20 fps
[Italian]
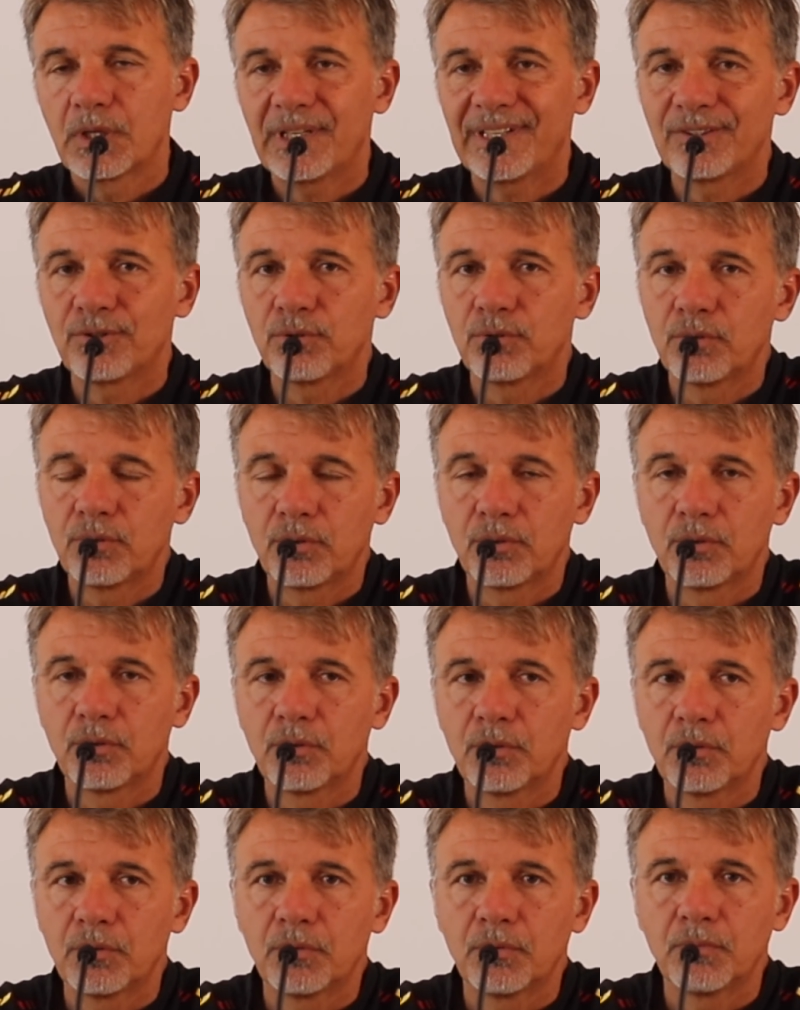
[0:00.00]

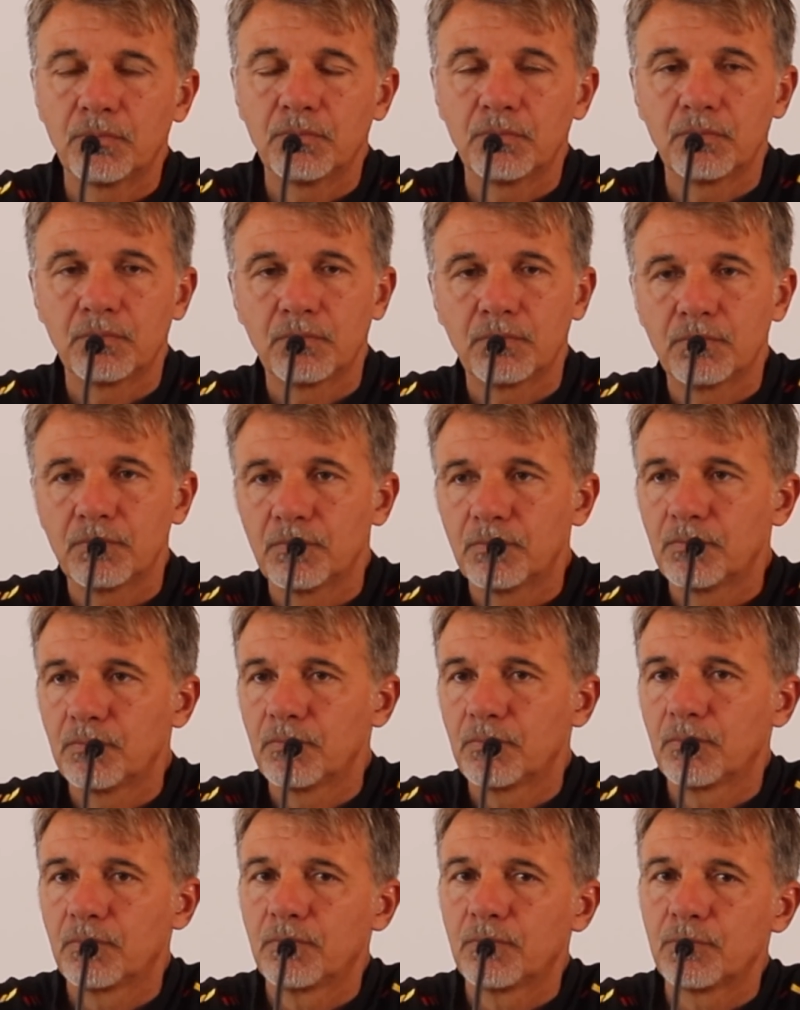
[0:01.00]
tanto
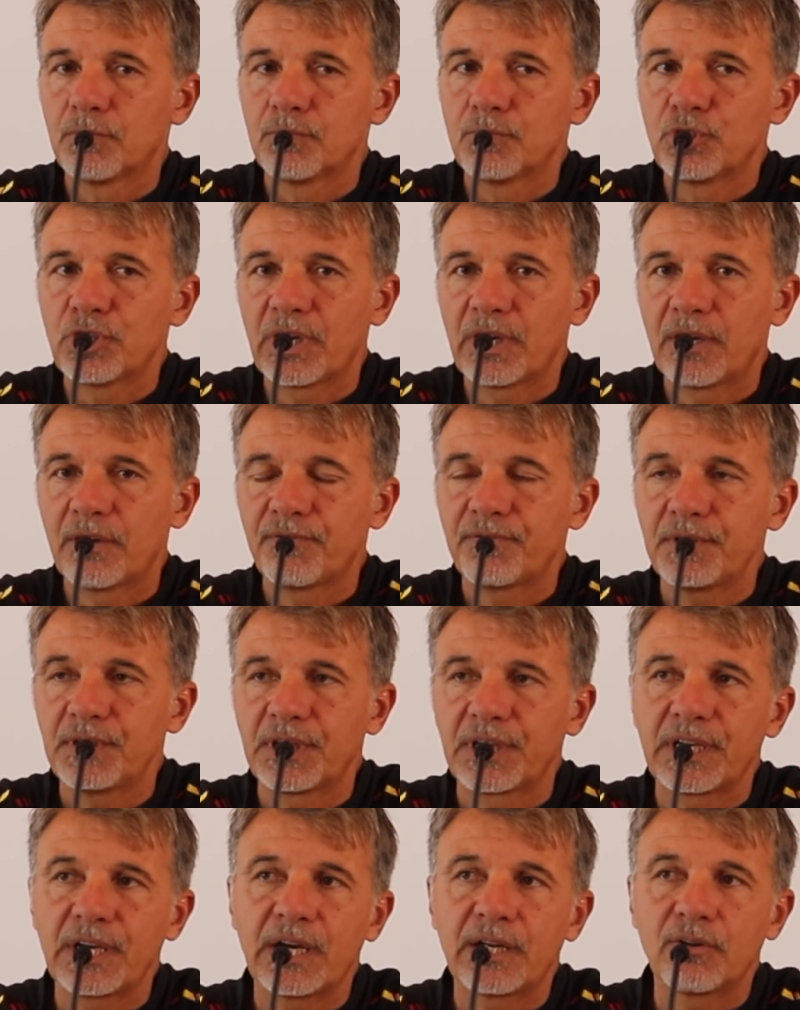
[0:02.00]
mm, già a
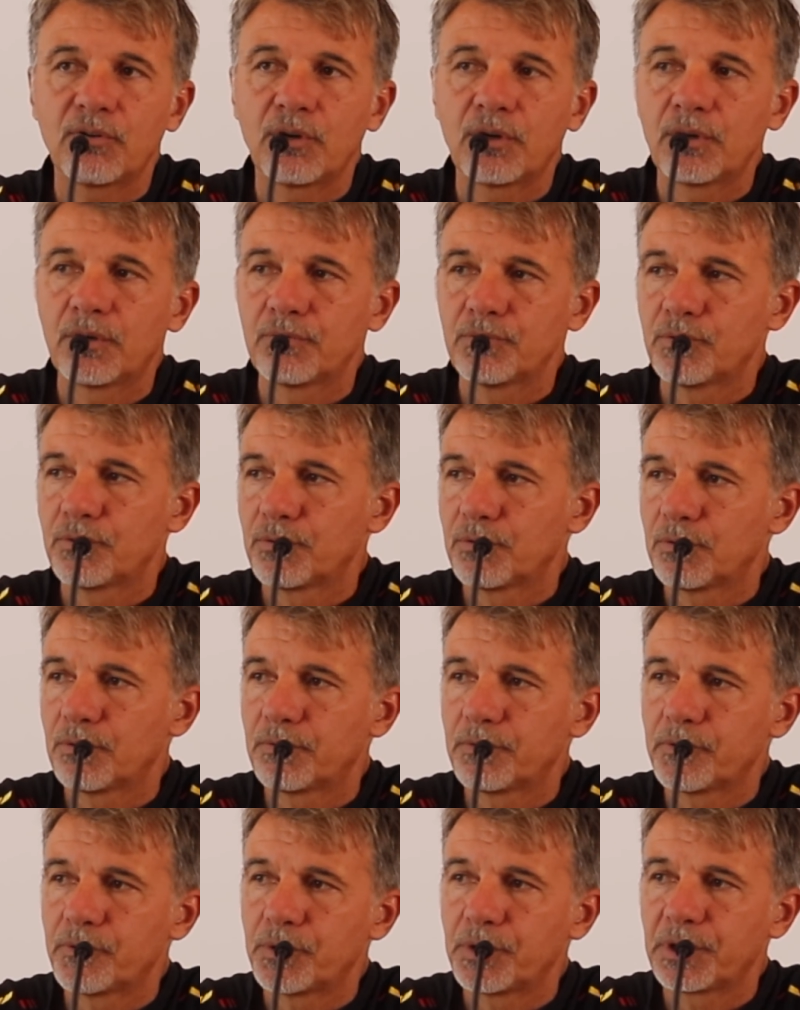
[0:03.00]
fine gara avevo,
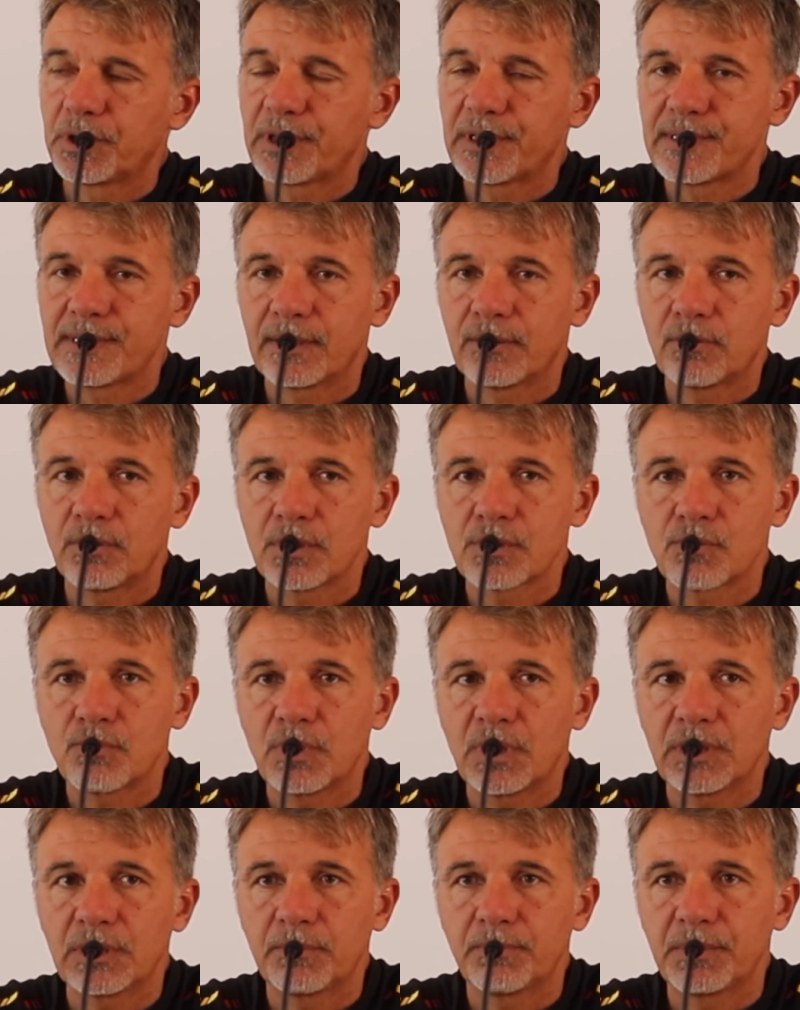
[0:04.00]
avevo ringraziato la
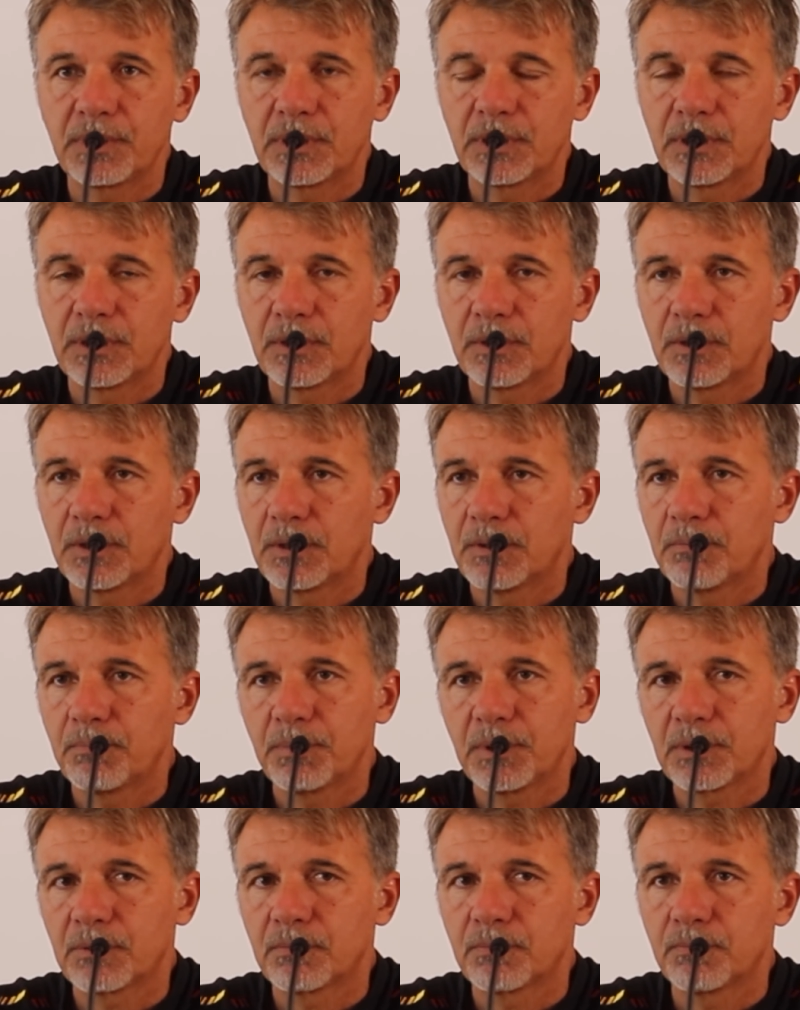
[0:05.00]
squadra per, eh,
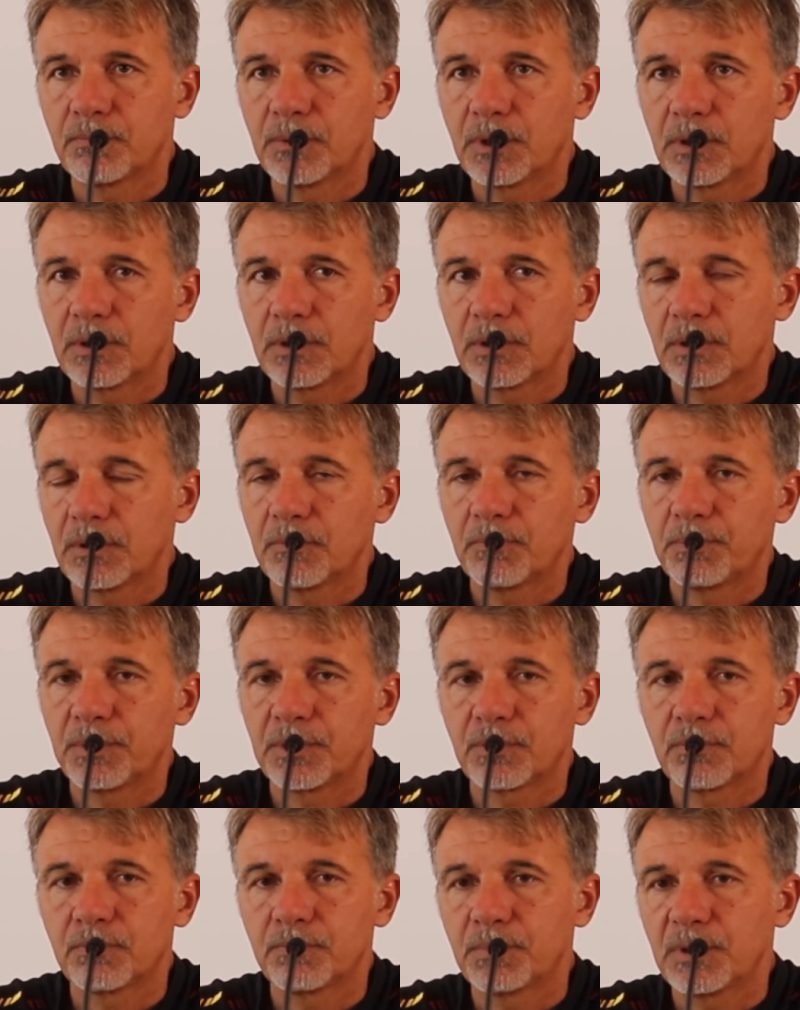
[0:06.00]
per, eh,
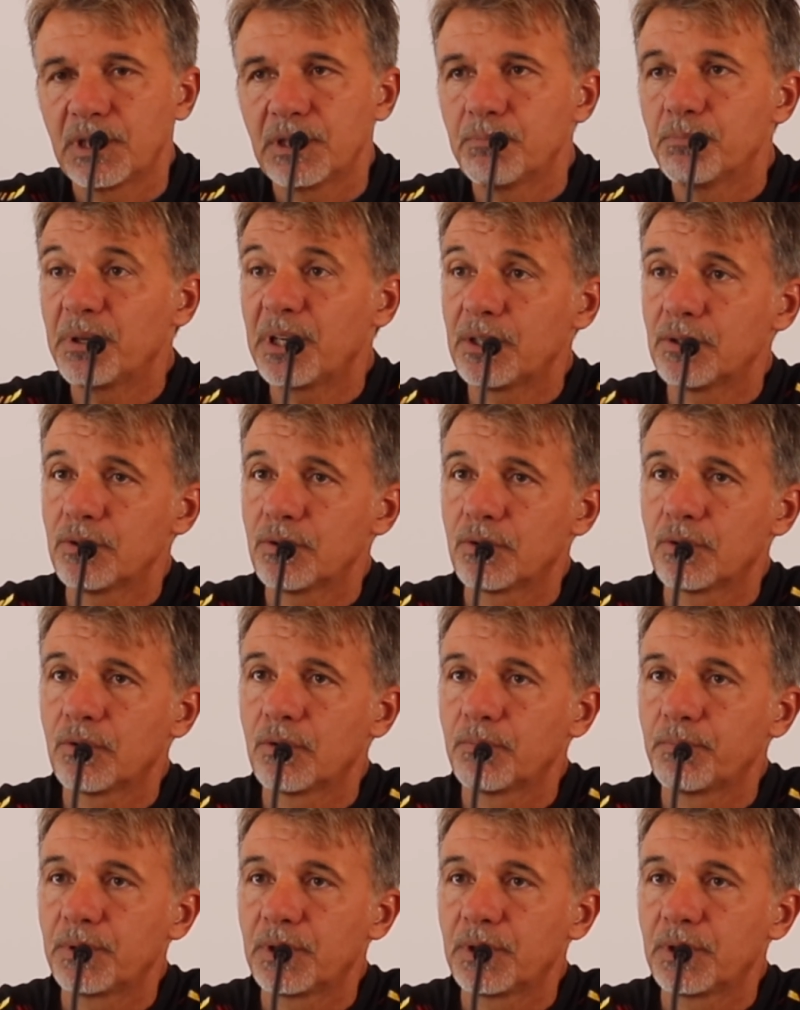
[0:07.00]
per per l'impegno, no?